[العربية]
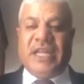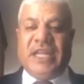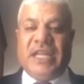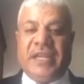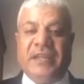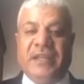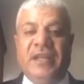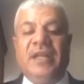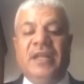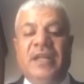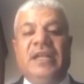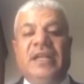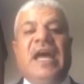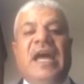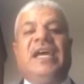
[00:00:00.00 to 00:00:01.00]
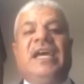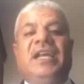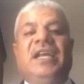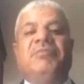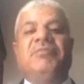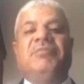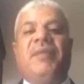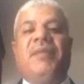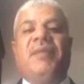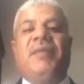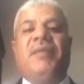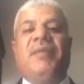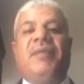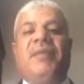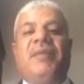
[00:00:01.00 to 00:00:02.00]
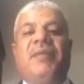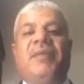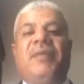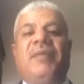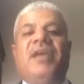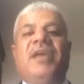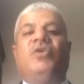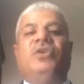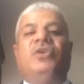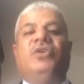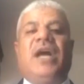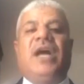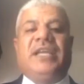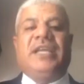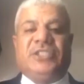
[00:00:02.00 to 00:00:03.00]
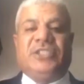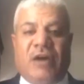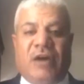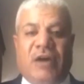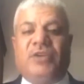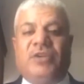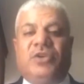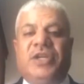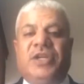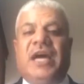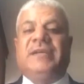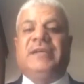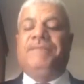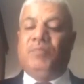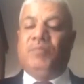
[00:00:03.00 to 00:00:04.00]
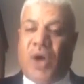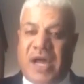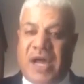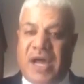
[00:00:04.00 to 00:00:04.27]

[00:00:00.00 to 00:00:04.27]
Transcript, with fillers: او نحو الفشل الاداري، لكن عندما ما ما يكون هناك اجراء وما يكون